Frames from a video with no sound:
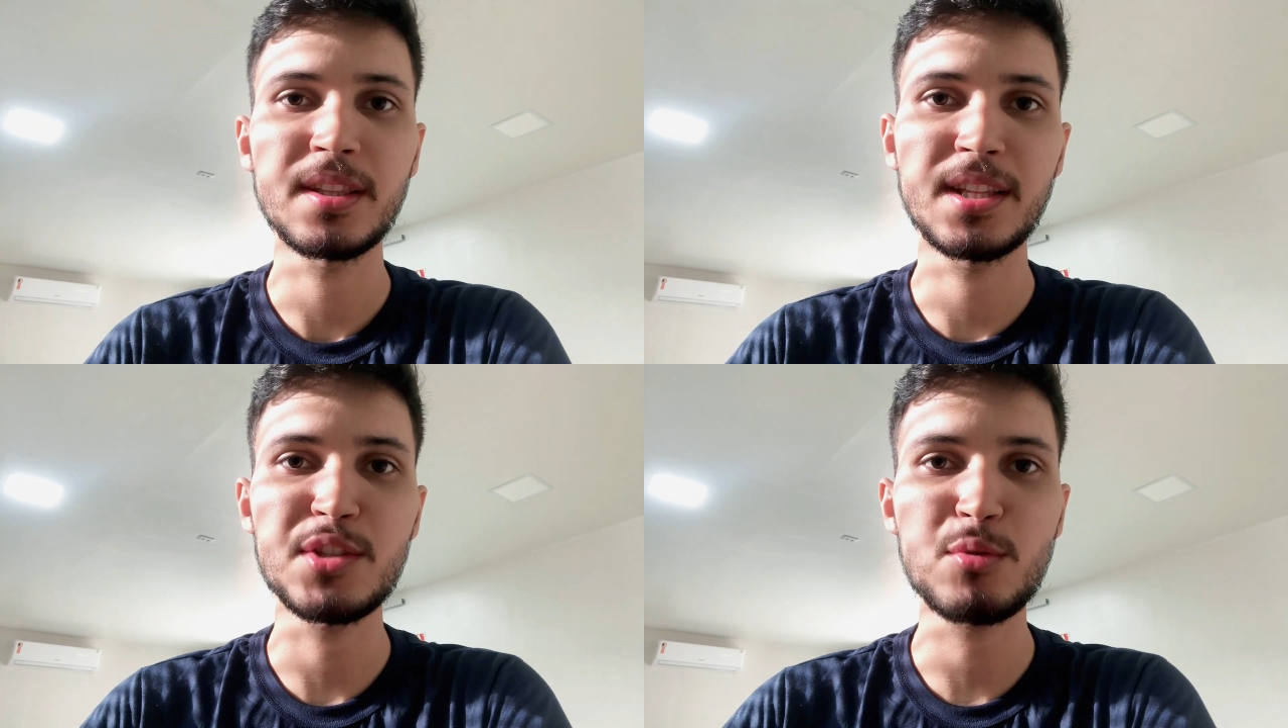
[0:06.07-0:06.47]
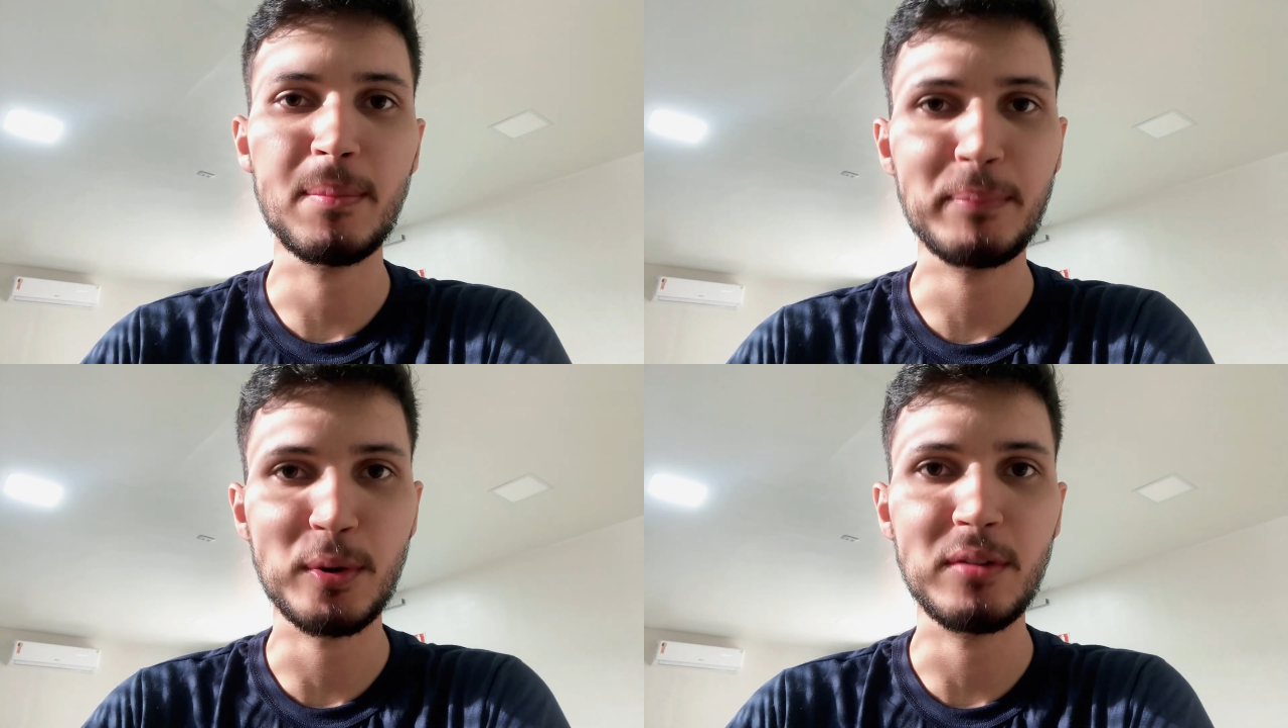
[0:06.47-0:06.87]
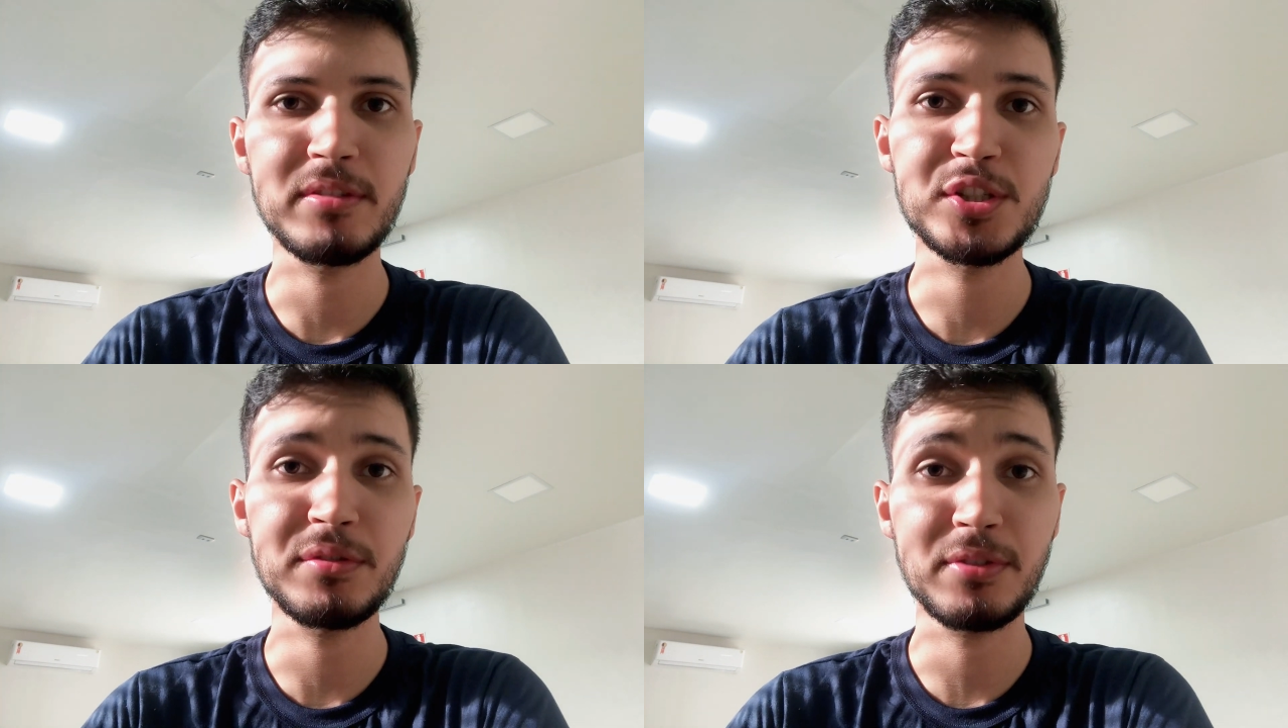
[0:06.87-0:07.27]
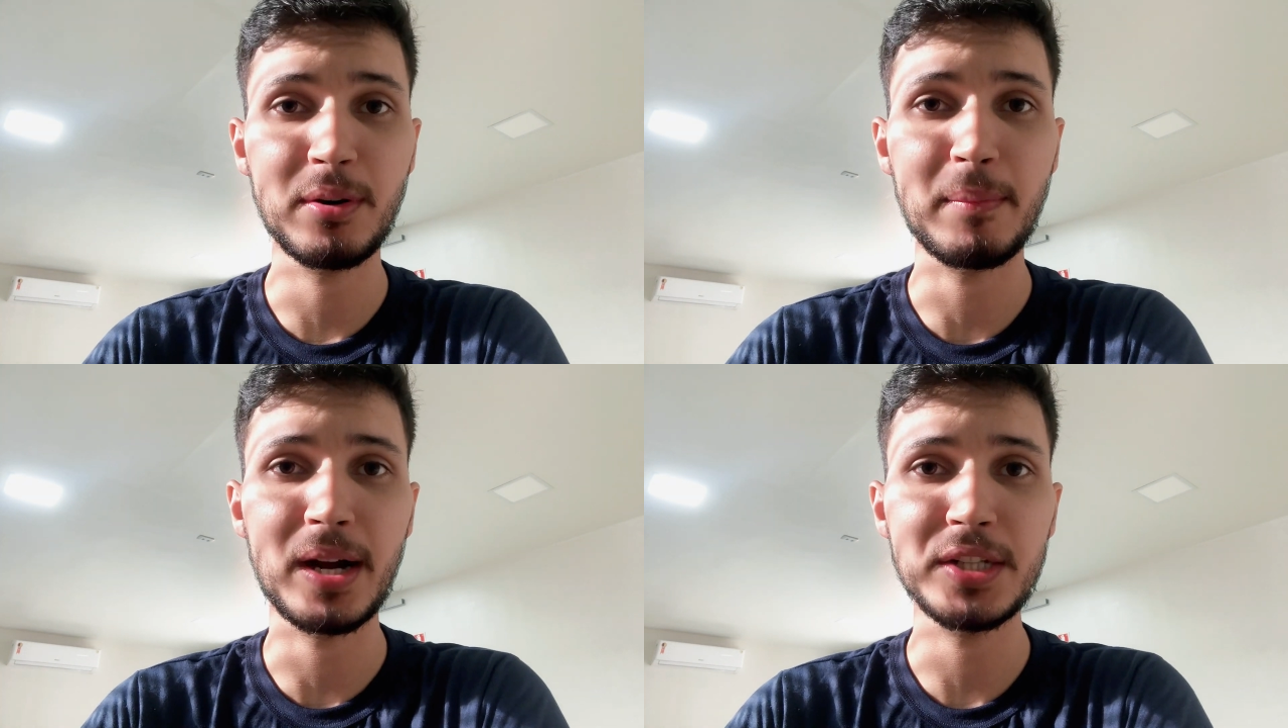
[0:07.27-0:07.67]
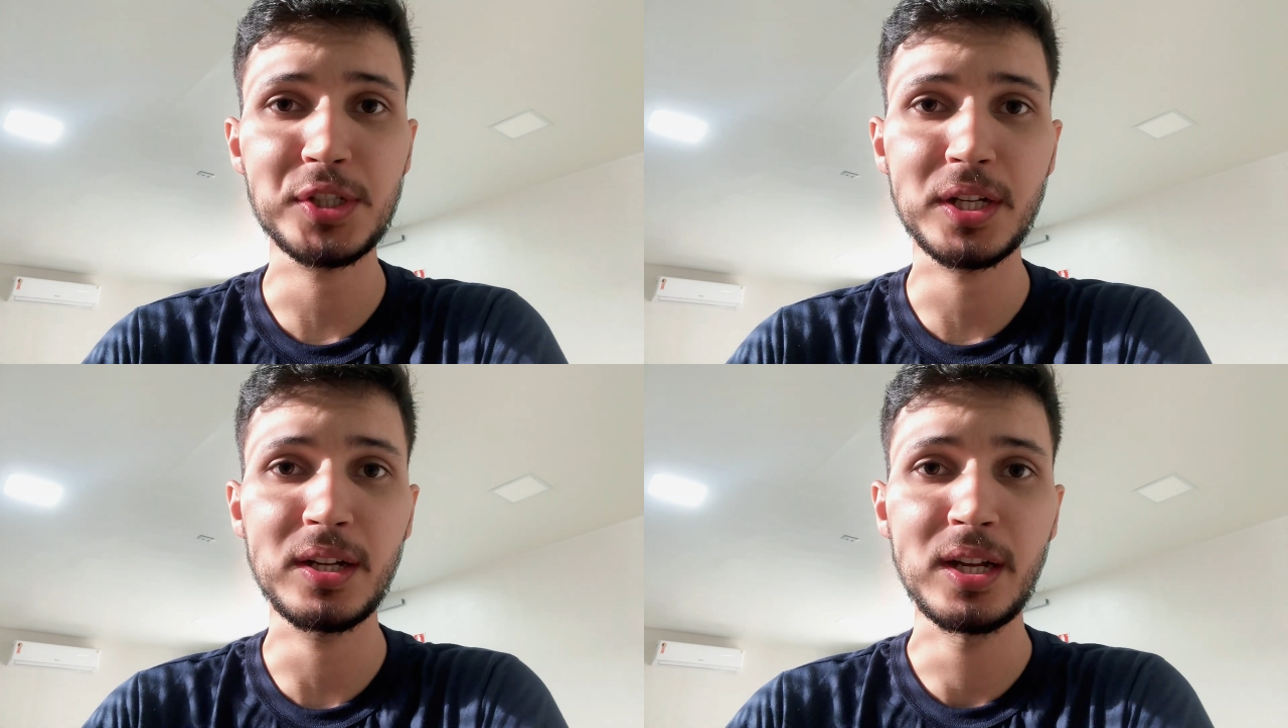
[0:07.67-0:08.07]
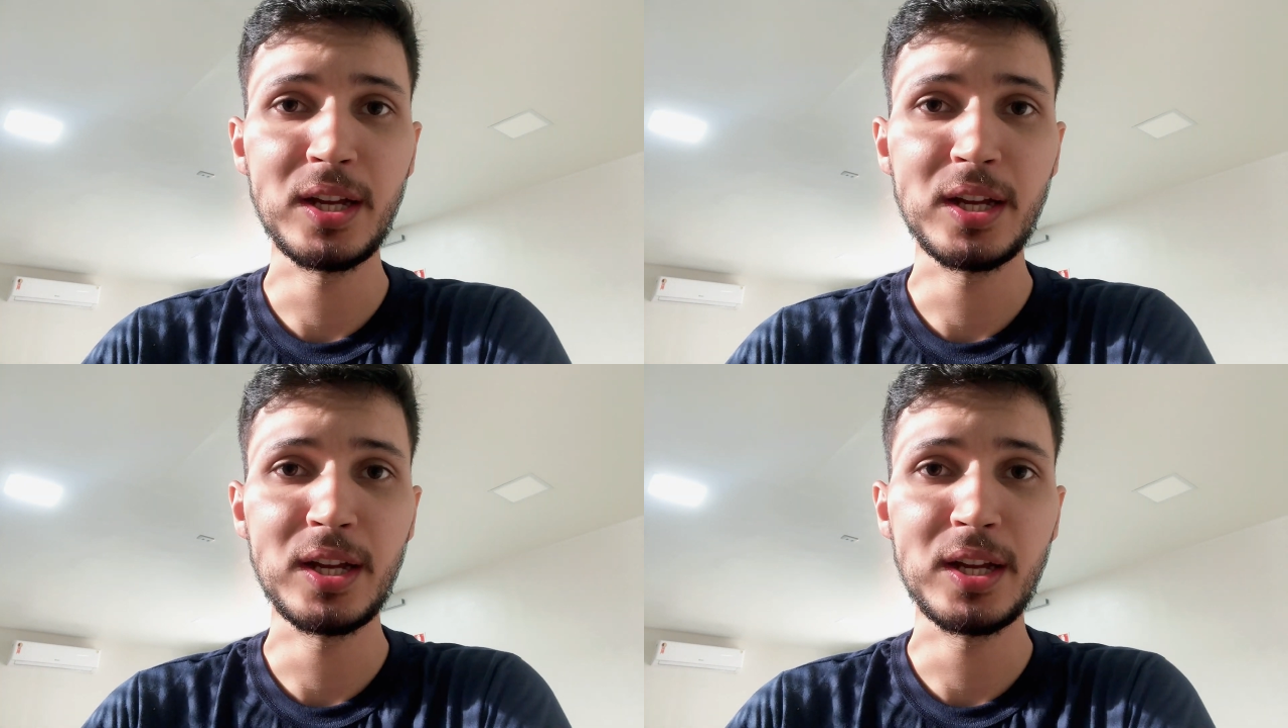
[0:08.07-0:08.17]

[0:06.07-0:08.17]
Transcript: da sua prova de informática